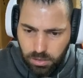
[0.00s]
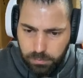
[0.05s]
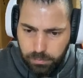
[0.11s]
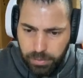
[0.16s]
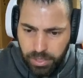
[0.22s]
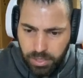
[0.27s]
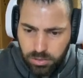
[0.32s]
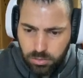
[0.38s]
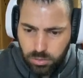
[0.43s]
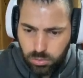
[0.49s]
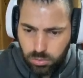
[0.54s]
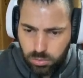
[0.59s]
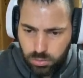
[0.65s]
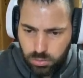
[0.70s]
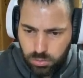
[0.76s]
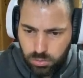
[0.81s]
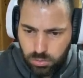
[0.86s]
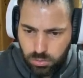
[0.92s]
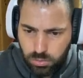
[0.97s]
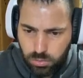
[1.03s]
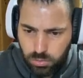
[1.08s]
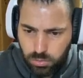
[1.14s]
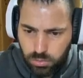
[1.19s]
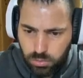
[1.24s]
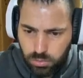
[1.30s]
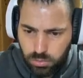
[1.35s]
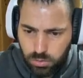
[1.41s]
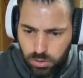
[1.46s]
Perto
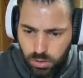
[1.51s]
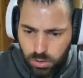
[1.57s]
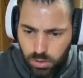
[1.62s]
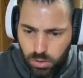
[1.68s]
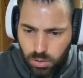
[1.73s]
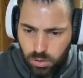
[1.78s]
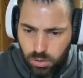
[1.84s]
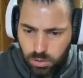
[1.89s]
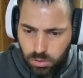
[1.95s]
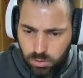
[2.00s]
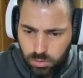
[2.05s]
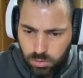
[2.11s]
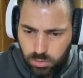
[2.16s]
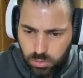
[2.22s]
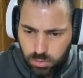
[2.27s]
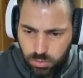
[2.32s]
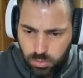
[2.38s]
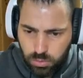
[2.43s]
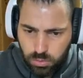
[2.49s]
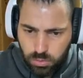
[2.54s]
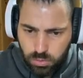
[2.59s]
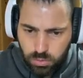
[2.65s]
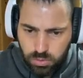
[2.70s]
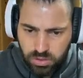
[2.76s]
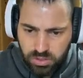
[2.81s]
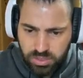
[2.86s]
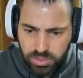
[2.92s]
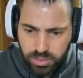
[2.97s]
do do
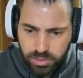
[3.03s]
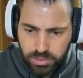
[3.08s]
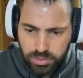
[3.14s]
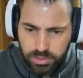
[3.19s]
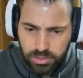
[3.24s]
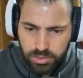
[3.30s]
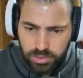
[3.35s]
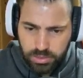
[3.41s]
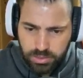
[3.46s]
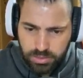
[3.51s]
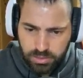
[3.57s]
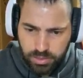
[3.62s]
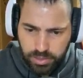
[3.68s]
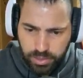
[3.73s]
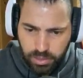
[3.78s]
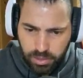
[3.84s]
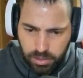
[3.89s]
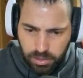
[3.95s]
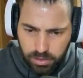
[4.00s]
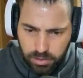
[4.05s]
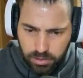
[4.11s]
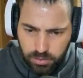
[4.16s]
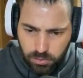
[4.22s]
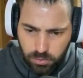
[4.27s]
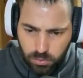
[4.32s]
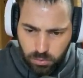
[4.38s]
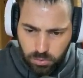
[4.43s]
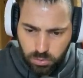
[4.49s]
San Andreas, né?
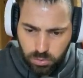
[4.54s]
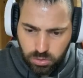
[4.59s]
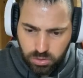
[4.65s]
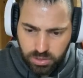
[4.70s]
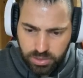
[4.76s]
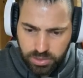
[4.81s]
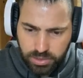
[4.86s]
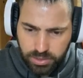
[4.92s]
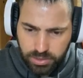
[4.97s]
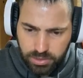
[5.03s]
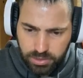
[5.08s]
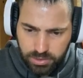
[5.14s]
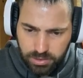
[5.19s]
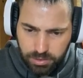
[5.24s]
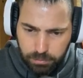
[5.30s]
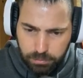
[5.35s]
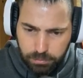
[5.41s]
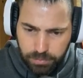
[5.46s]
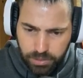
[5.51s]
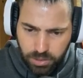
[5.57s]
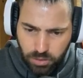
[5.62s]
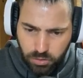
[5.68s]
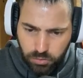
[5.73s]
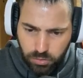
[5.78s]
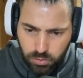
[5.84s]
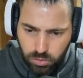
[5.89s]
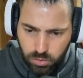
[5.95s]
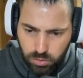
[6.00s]
O do San Andreas é bem
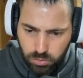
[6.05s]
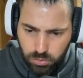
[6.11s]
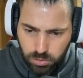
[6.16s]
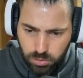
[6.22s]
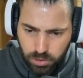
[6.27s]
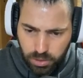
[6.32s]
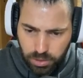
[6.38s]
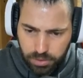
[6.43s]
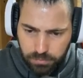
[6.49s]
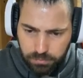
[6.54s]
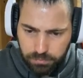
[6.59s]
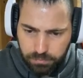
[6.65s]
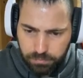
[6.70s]
difícil de controlar.